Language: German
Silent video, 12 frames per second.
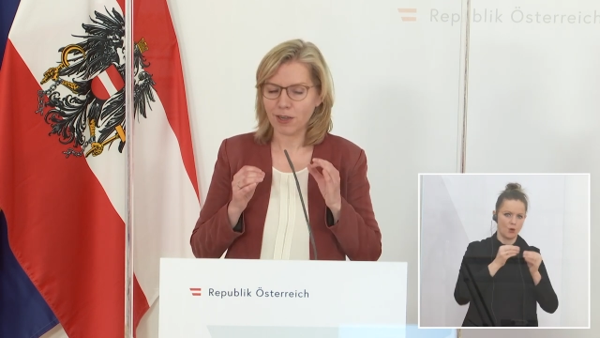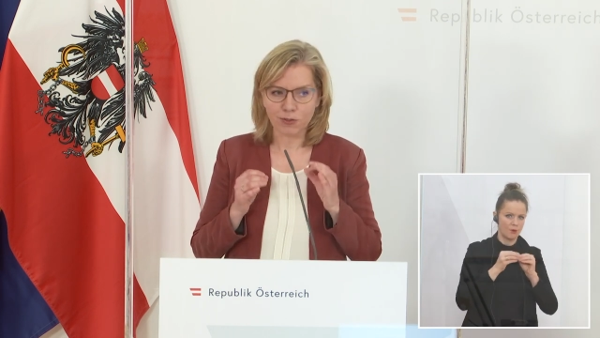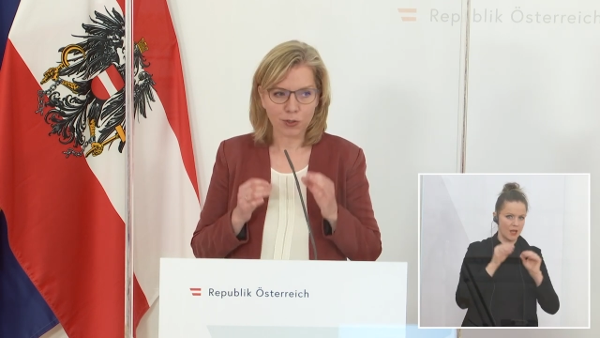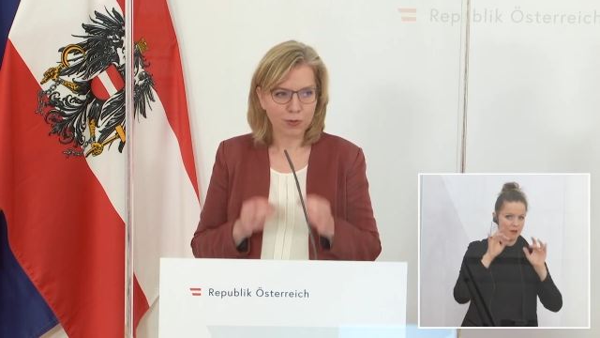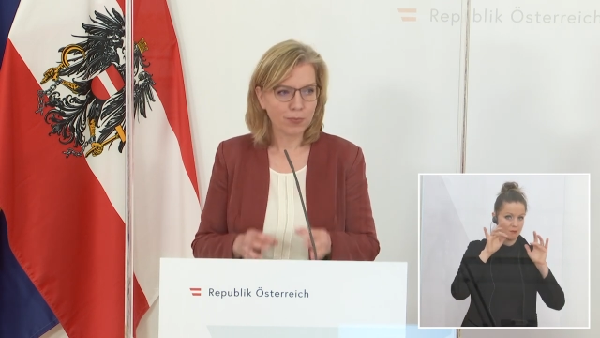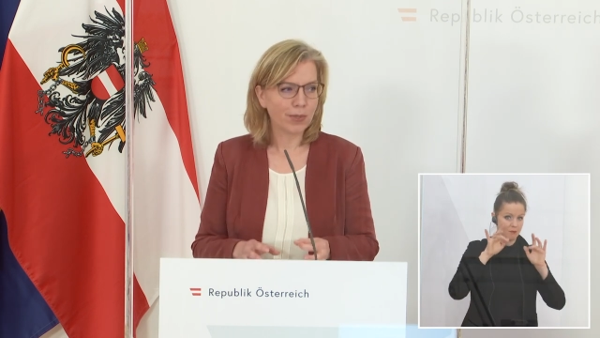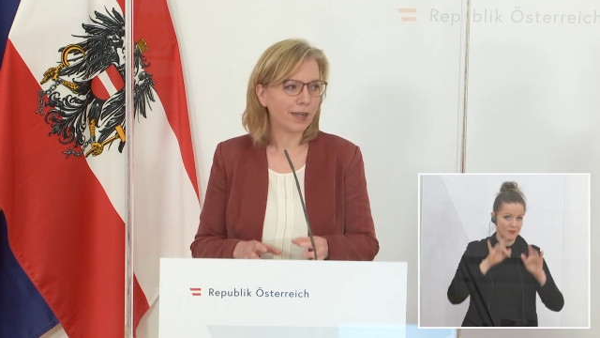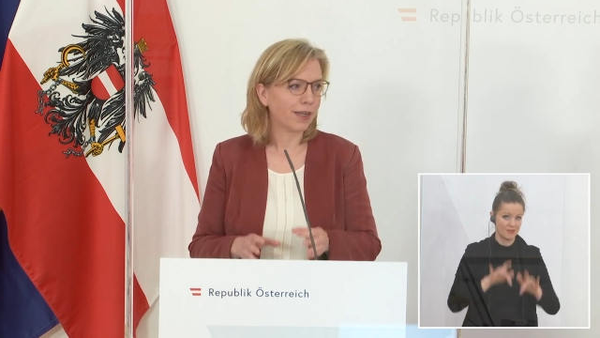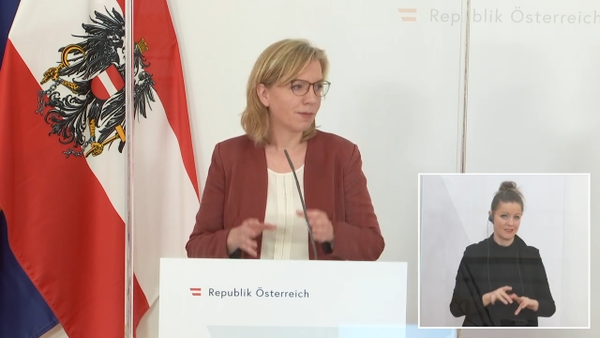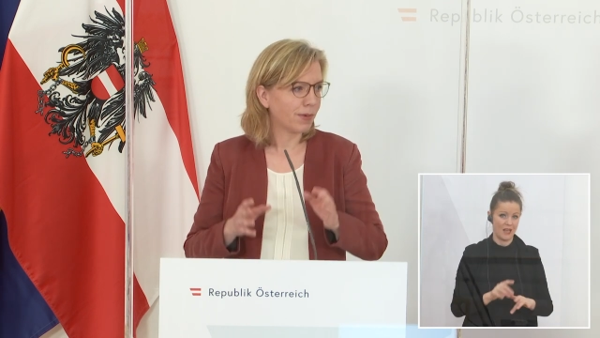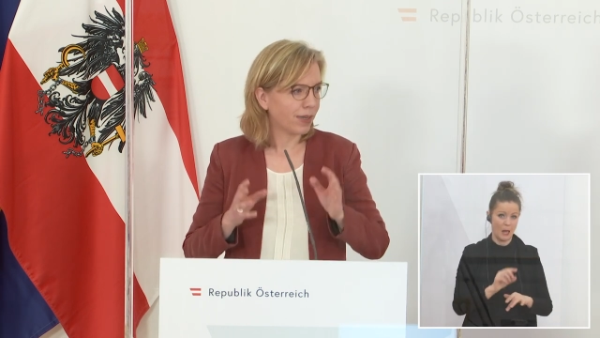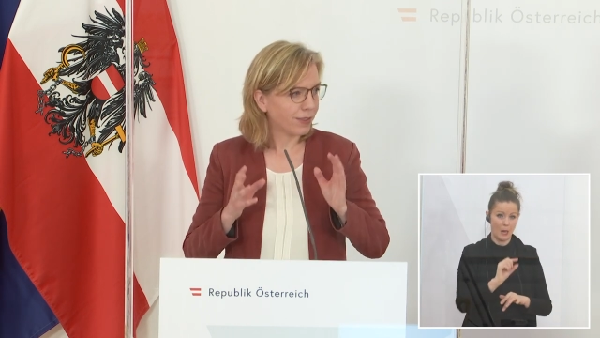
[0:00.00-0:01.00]
aber
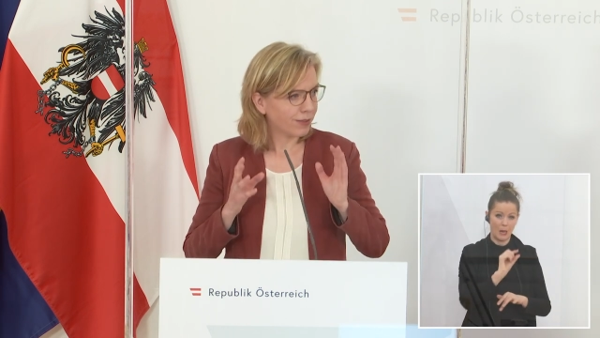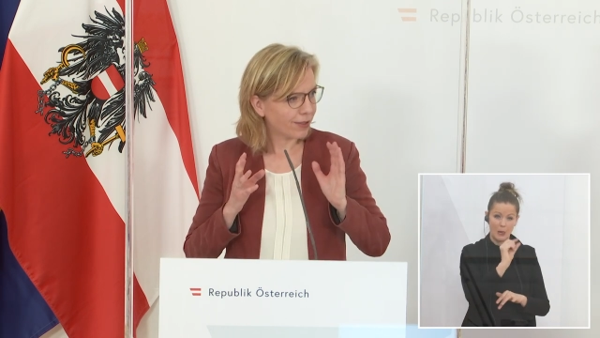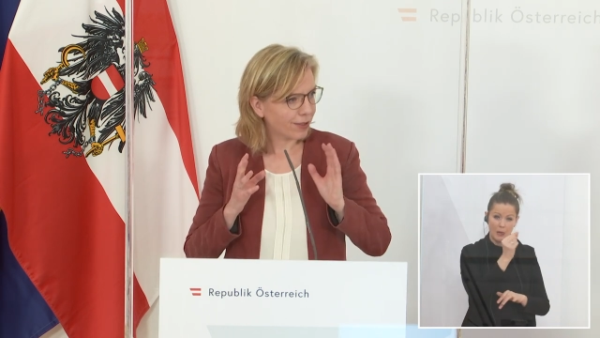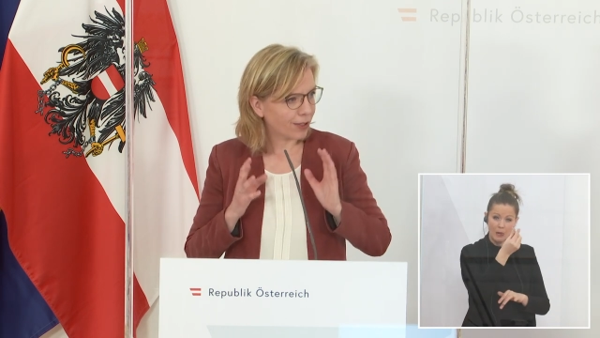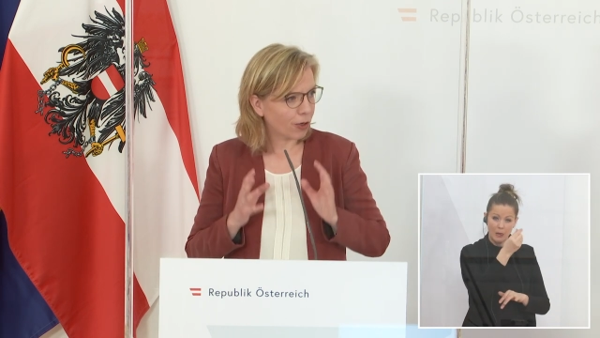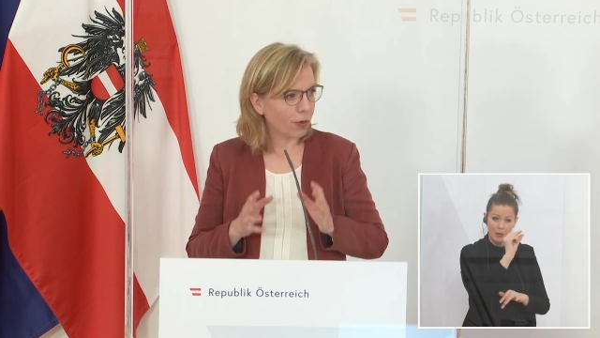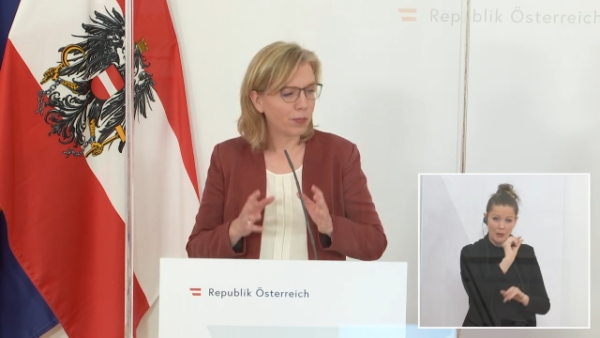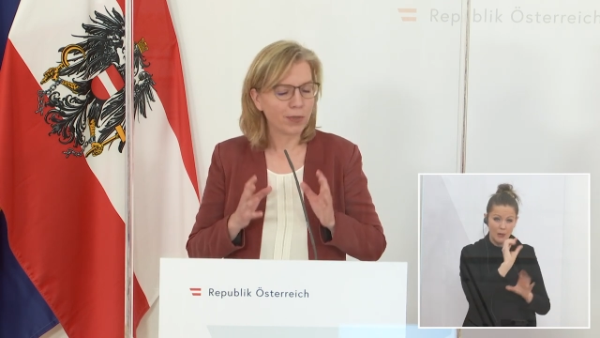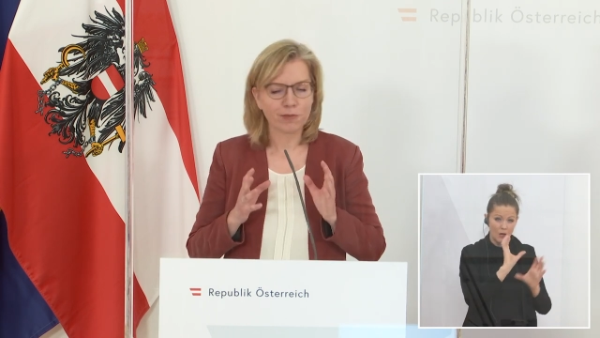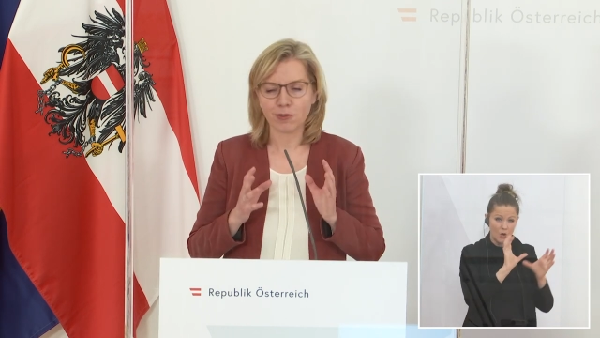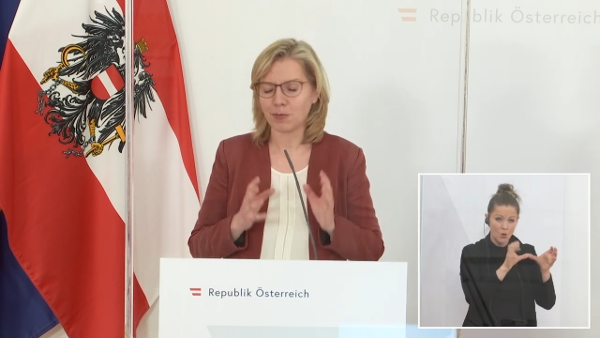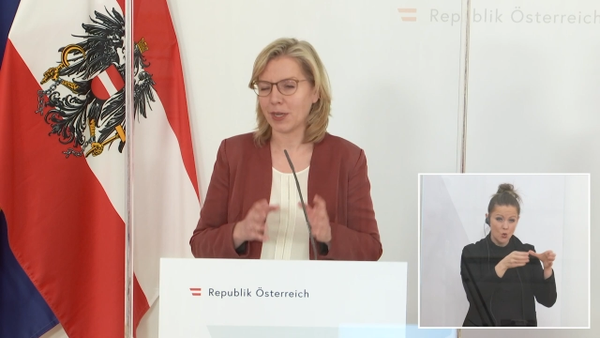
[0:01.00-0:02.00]
unbelehrbaren Gruppe von